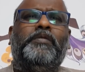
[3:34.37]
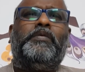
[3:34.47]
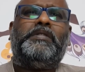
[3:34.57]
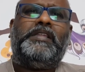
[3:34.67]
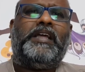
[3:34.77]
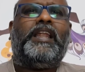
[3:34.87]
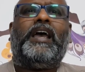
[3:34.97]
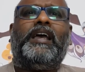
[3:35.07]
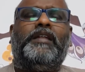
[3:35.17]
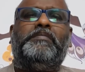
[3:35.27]
కొద్దిగా
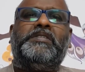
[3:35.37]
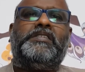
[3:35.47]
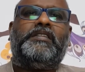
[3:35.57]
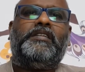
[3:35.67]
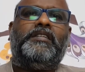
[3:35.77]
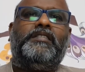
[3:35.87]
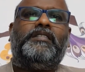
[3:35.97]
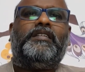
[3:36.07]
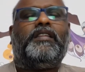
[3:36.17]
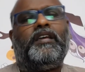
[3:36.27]
ల్యాగ్ అనిపిస్తుంది
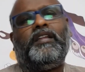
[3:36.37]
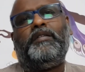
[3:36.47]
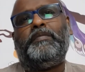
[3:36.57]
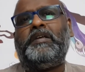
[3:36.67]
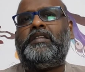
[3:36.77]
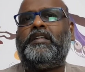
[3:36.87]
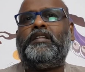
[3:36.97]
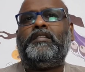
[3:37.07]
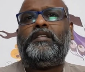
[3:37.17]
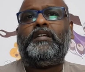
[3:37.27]
అంతేగాని
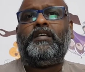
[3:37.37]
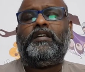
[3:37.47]
మిగతాదంతా